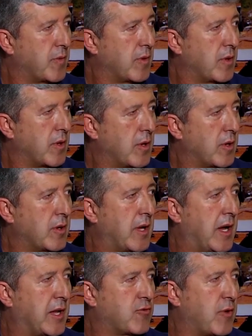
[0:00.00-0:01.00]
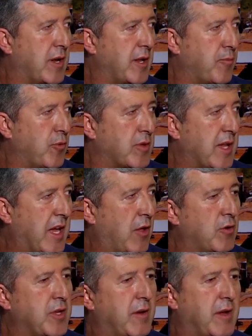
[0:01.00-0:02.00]
Actual diputado. que está
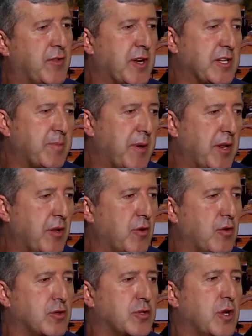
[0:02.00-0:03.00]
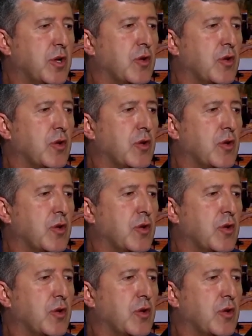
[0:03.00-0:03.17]
diputado, lleva tres periodos